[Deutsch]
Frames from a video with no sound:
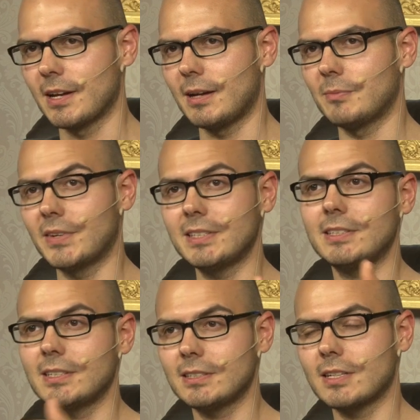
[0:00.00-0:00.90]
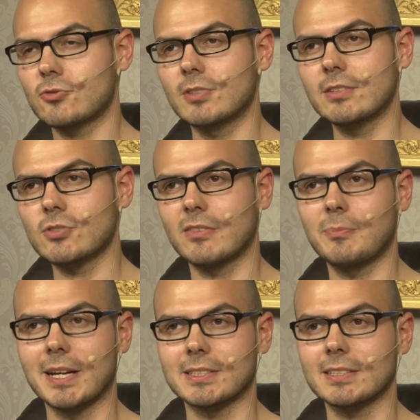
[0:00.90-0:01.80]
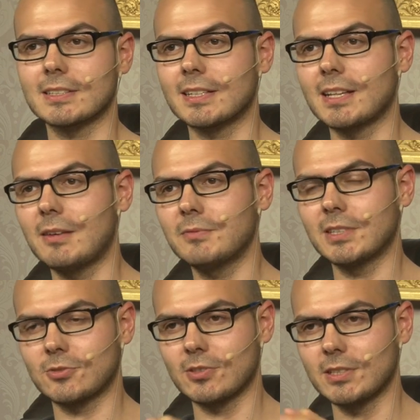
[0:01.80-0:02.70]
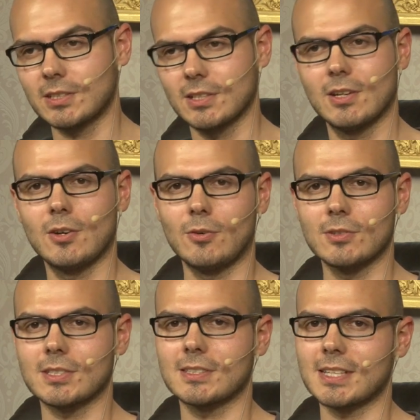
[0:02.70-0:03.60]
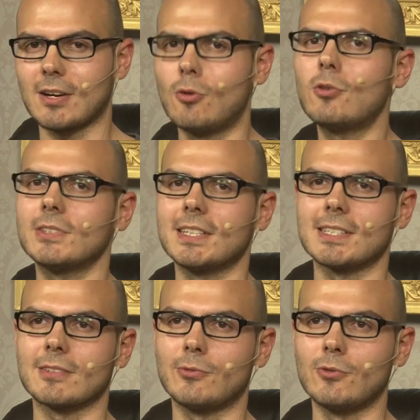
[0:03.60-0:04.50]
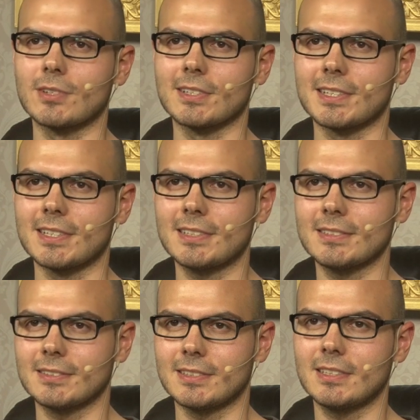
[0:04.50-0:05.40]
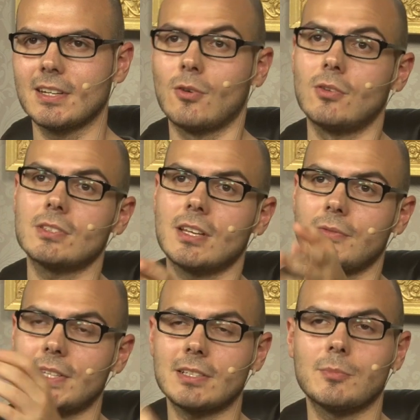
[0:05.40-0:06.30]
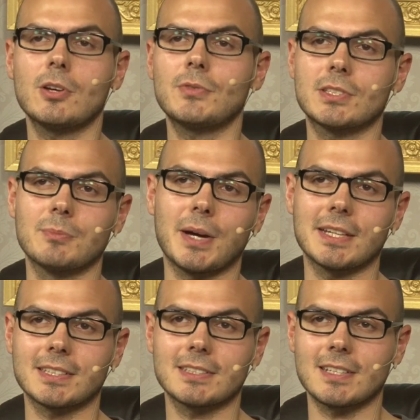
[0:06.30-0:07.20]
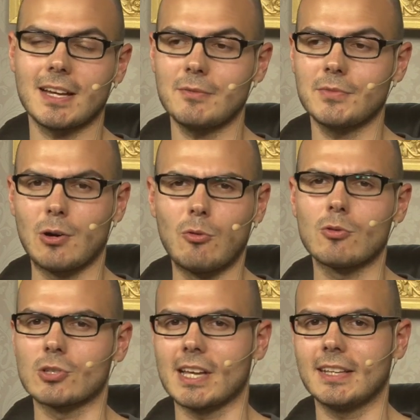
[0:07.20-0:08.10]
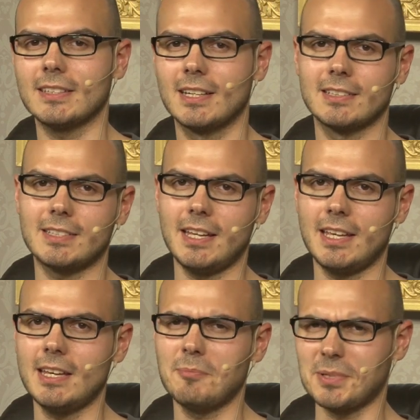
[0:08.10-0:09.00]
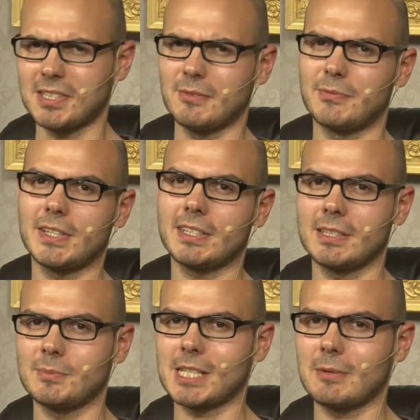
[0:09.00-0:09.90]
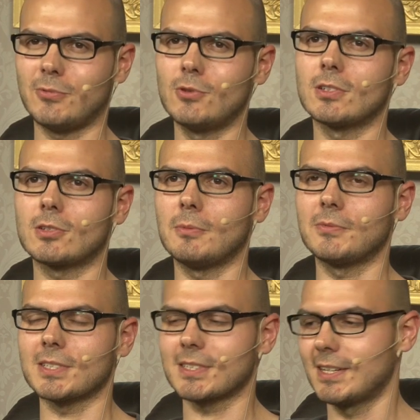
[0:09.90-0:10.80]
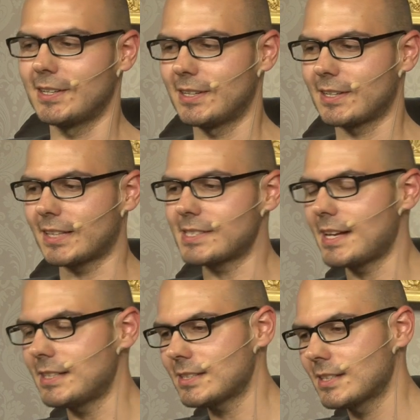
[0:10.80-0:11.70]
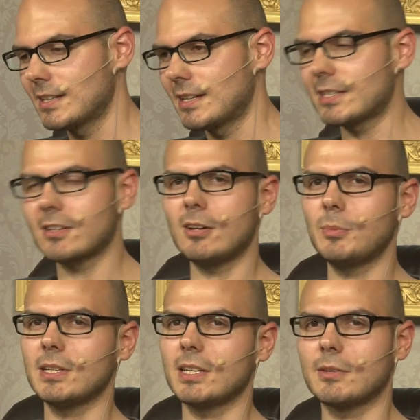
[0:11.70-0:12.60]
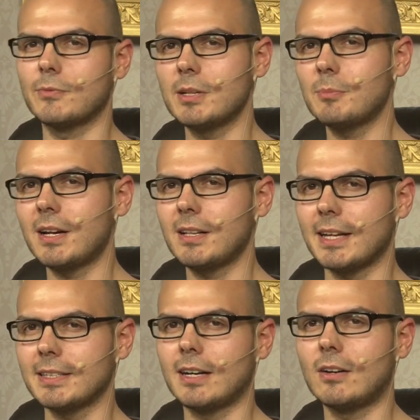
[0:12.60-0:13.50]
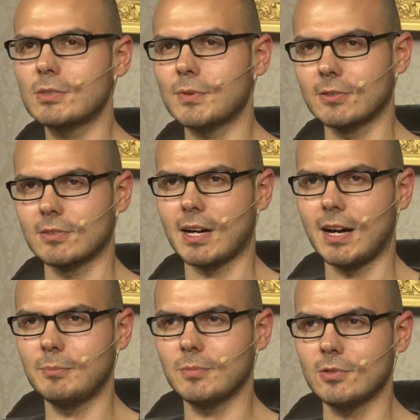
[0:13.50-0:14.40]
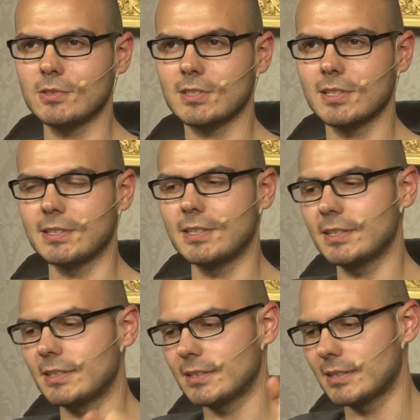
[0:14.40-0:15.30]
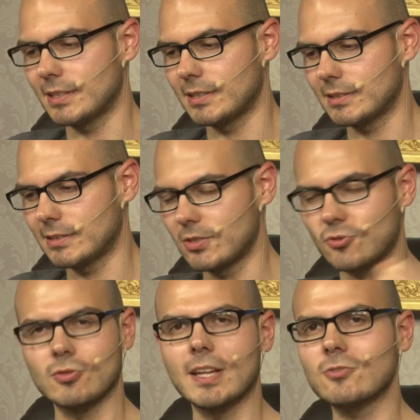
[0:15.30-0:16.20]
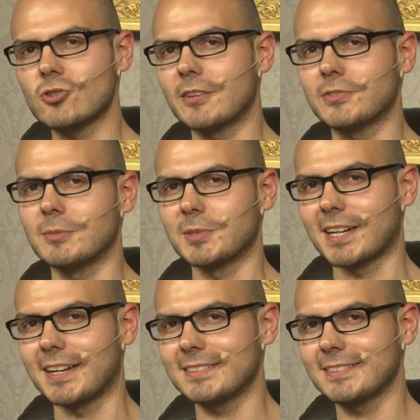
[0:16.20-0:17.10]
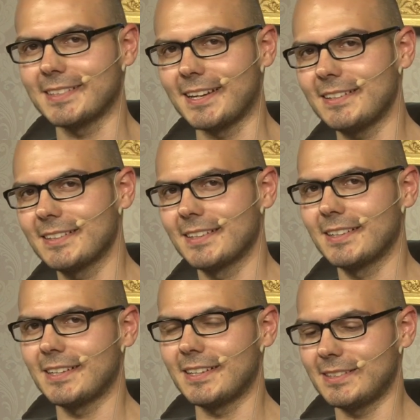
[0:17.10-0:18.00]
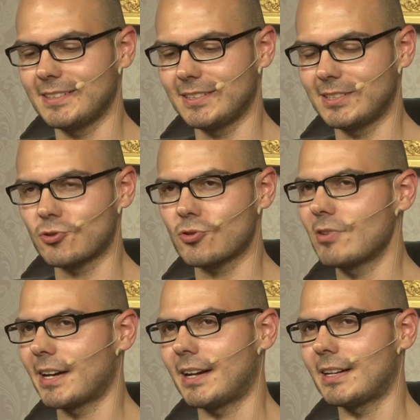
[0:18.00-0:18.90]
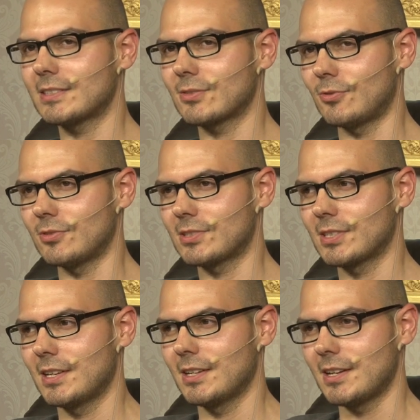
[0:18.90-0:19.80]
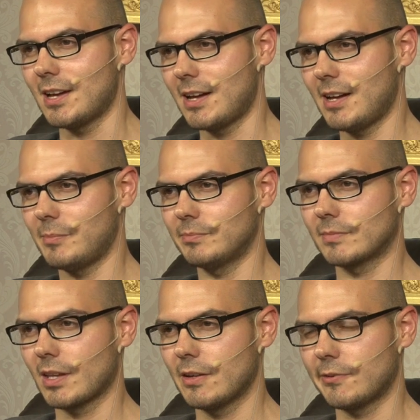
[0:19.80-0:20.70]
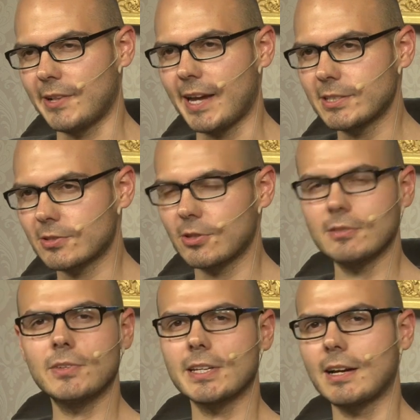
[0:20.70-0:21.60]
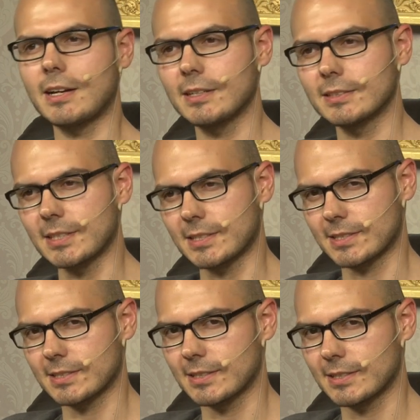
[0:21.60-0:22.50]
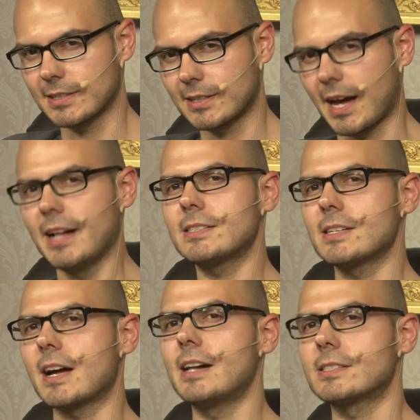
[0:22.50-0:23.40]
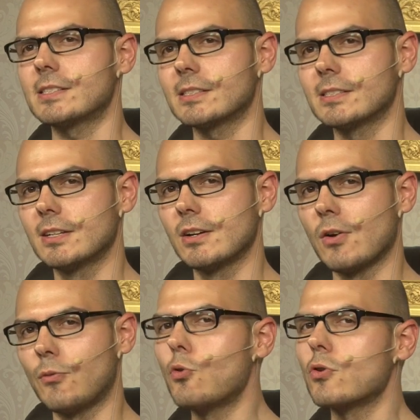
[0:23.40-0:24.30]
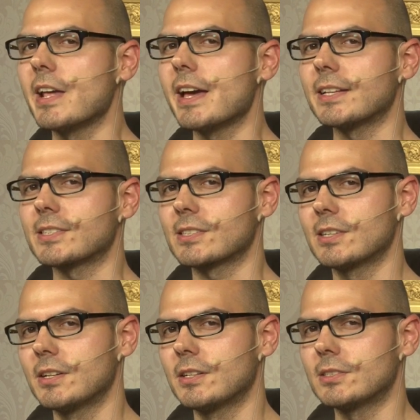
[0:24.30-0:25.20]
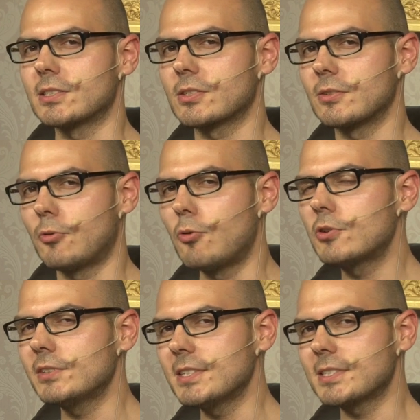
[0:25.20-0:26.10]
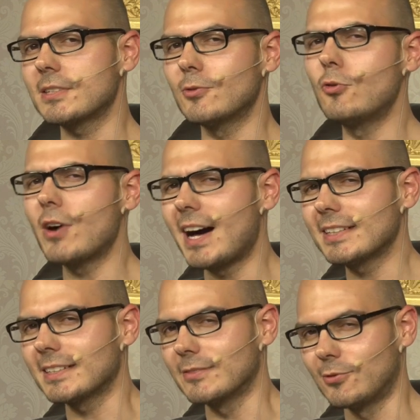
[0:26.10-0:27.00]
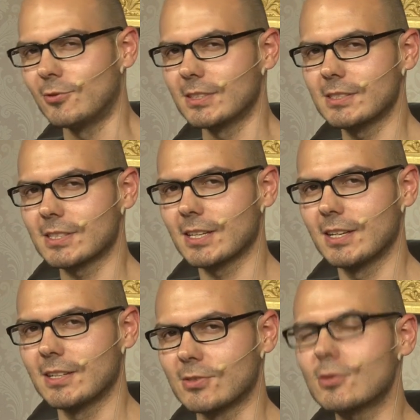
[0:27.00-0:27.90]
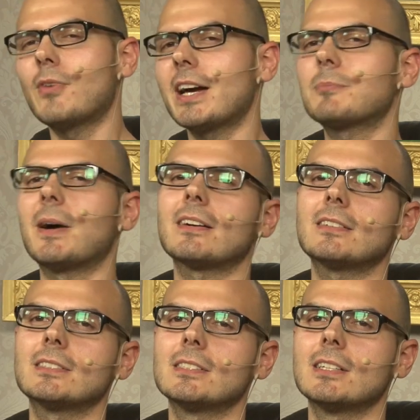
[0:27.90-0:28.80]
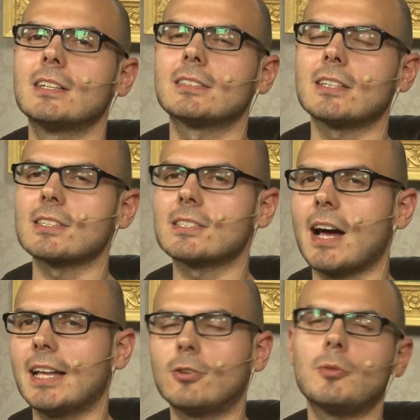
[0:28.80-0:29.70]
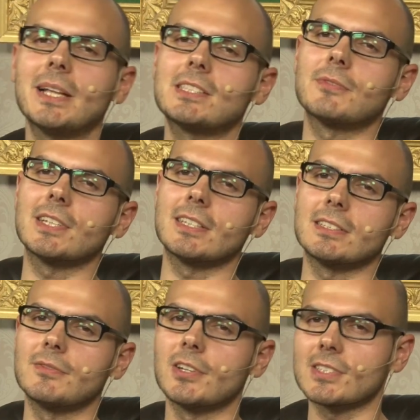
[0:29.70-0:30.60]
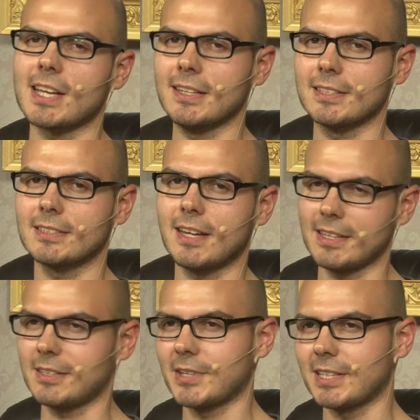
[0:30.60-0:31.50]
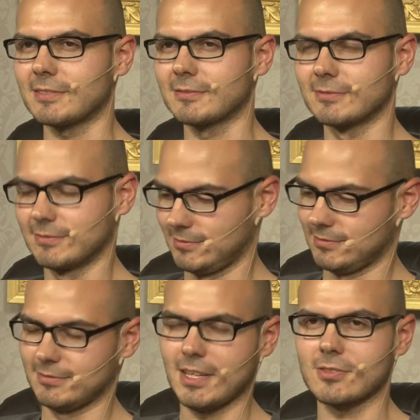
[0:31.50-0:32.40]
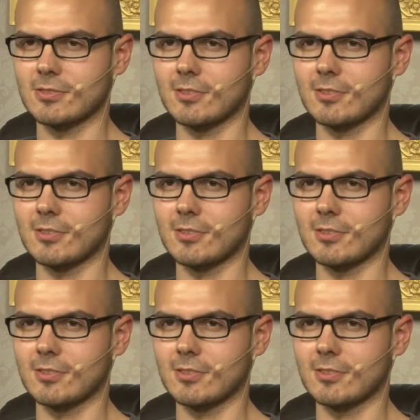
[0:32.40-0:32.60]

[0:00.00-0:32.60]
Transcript: Ähm, wenn ich hier der Studentenschaft beitrete, dann haben wir natürlich unseren sehr hochnäsigen Vogel hier. Ne? Und wenn ich dem Läuferteam beitrete, dann haben wir Okosan, der eh ein bisschen wirr in seinem Vogelkopf ist. Ganz ehrlich, ich glaube, ich will mal eine Herausforderung haben und gehe in die Studentenschaft hier mit rein. Ja? in den Schülerrat und ähm, vielleicht können wir ja das kalte, kalte Vogelherz dieses hochnäsigen, hochadligen Vogels so weich machen, dass es eine Romanze wird, an die wir uns alle erinnern werden. Also